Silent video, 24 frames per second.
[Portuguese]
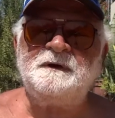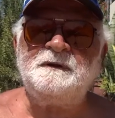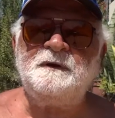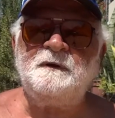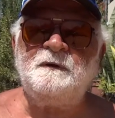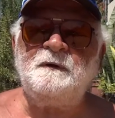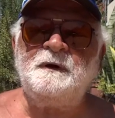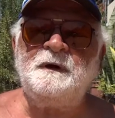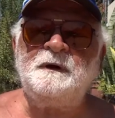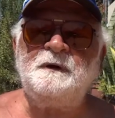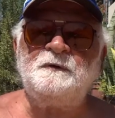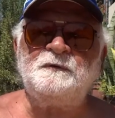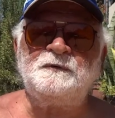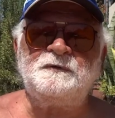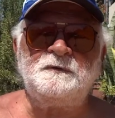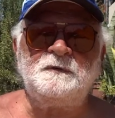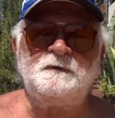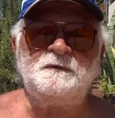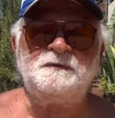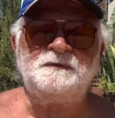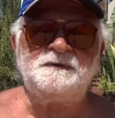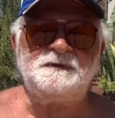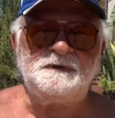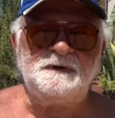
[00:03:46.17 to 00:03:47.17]
não é Eu
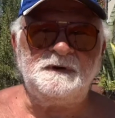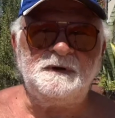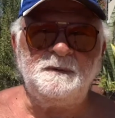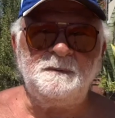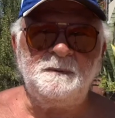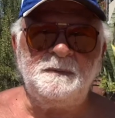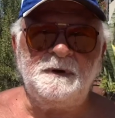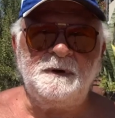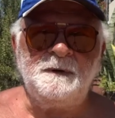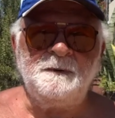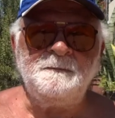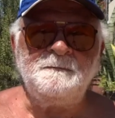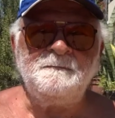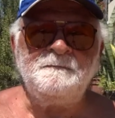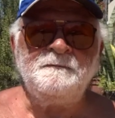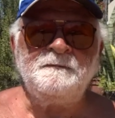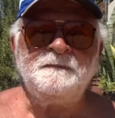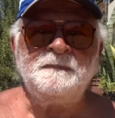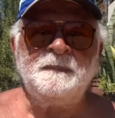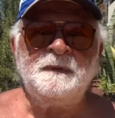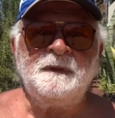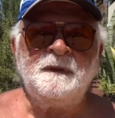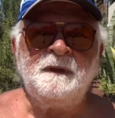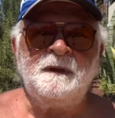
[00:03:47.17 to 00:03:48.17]
Sou o Samba,
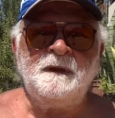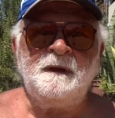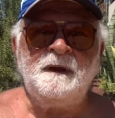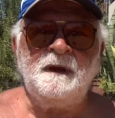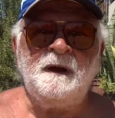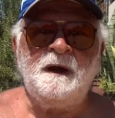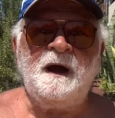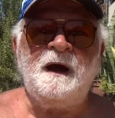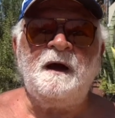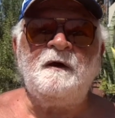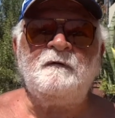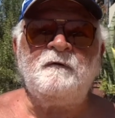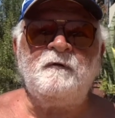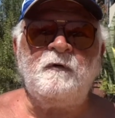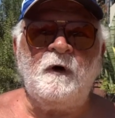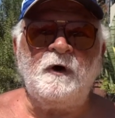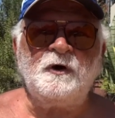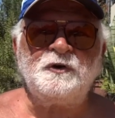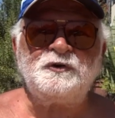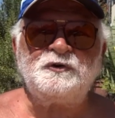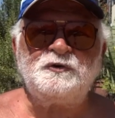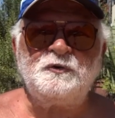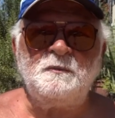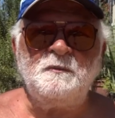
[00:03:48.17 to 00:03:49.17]
é A
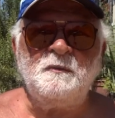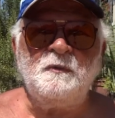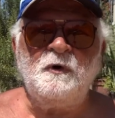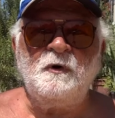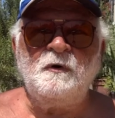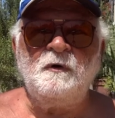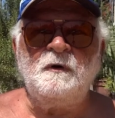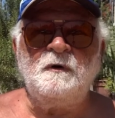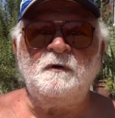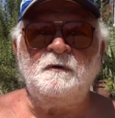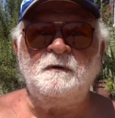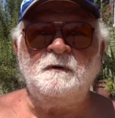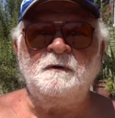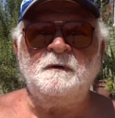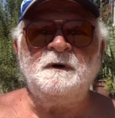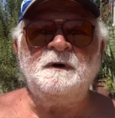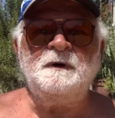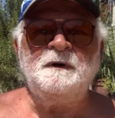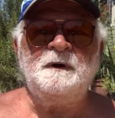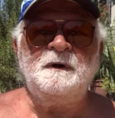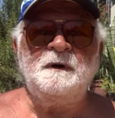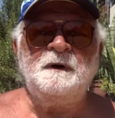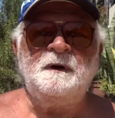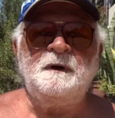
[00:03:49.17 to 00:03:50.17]
Voz do Morro.
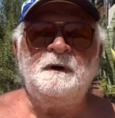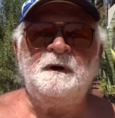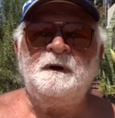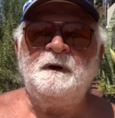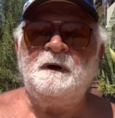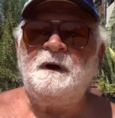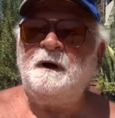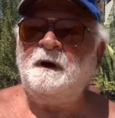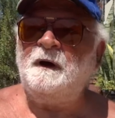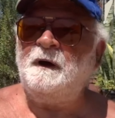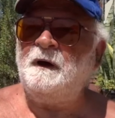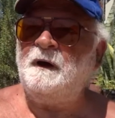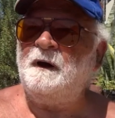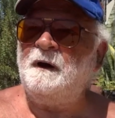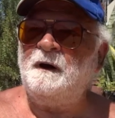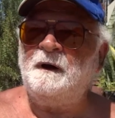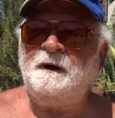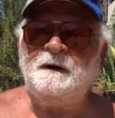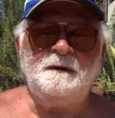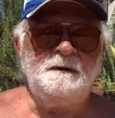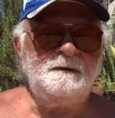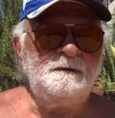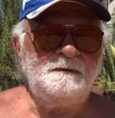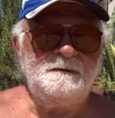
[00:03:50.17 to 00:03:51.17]
Ai,